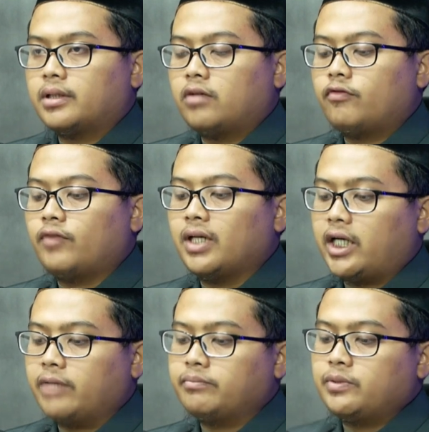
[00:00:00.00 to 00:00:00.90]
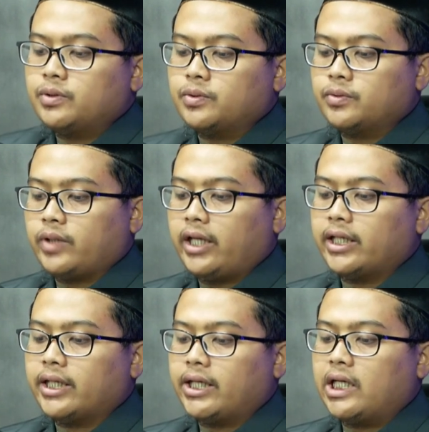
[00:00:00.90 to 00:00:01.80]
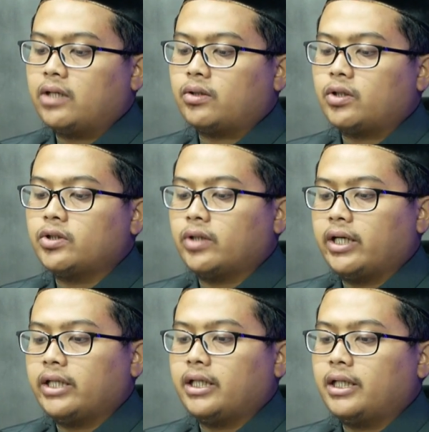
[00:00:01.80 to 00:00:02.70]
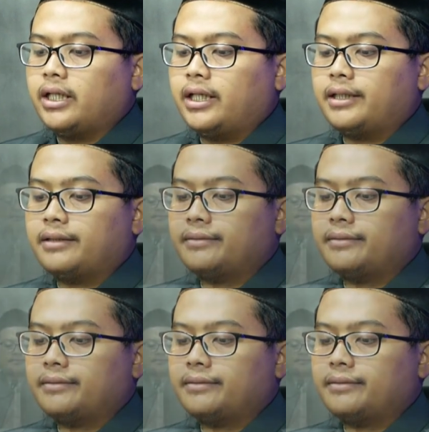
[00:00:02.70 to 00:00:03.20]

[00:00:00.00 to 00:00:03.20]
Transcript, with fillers: fal abdu ila a'rada anillah